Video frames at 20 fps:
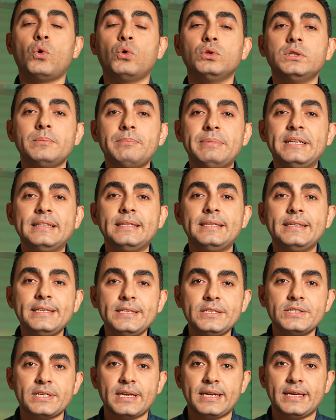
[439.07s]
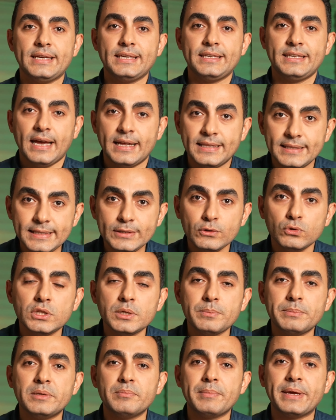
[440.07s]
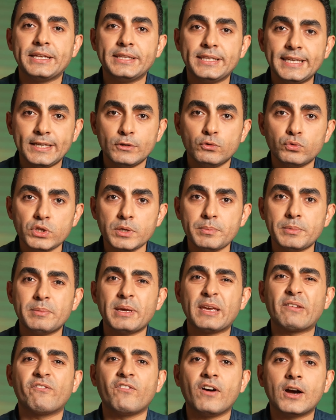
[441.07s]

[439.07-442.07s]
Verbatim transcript: olabildiğince kendin olabilmek, dik durabilmek,